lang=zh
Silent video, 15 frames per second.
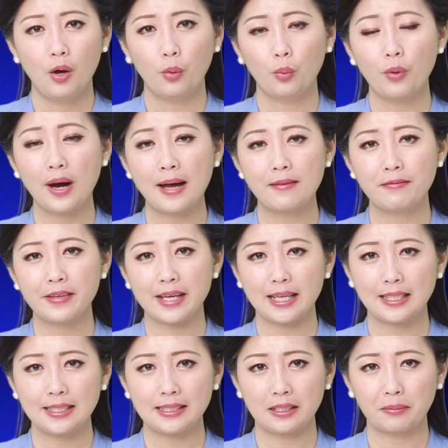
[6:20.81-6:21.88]
武汉肺
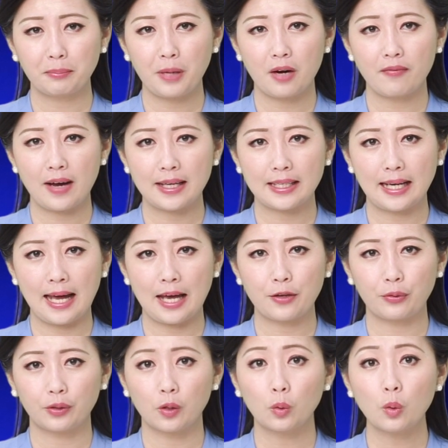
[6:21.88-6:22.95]
炎疫情爆发以来，
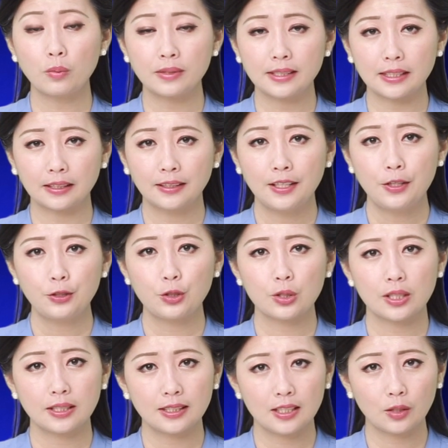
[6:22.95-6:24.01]
有一个共性，就
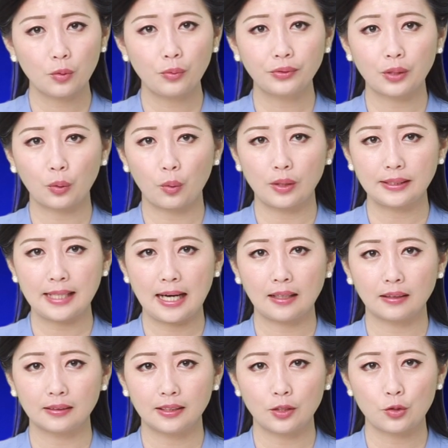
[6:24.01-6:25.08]
是亲共的国家
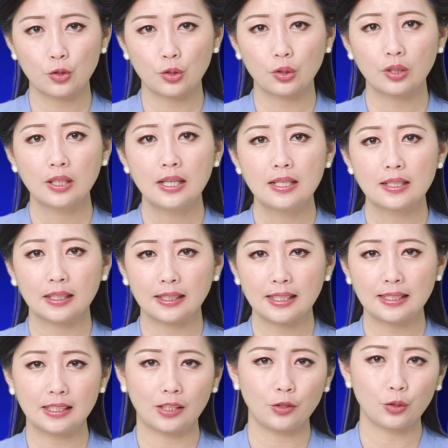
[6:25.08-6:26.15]
和地区，这个
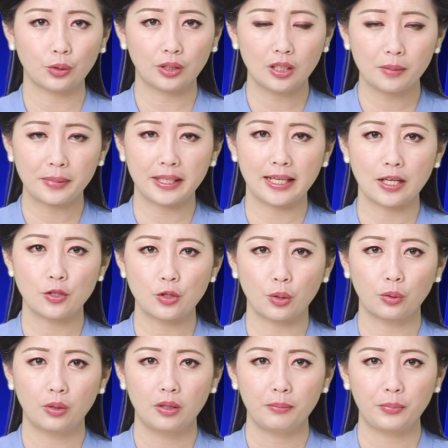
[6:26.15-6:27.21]
疫情就特别严
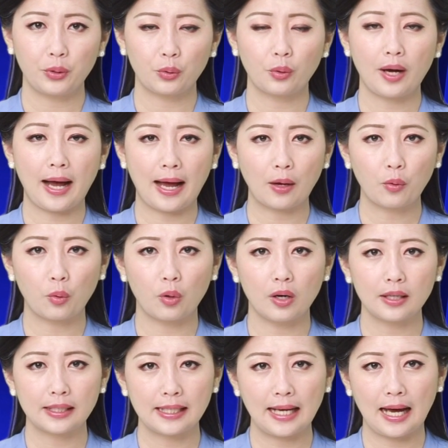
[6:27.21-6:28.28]
重，比如韩
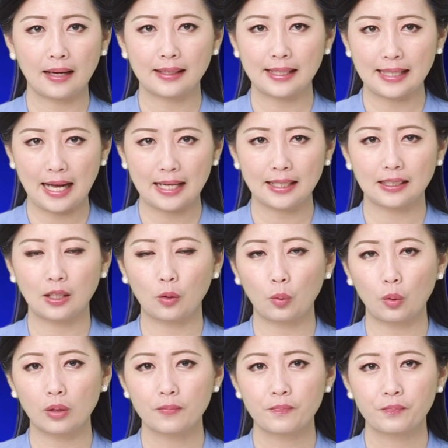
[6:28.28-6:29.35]
国、伊朗、意大利等
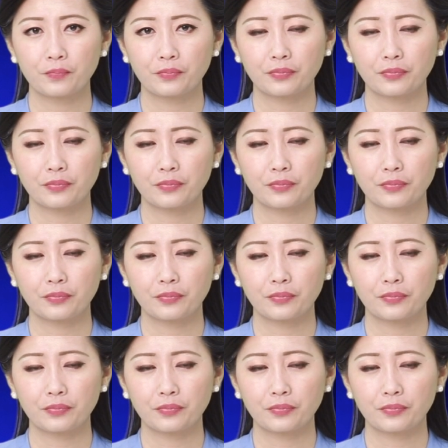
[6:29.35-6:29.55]
国。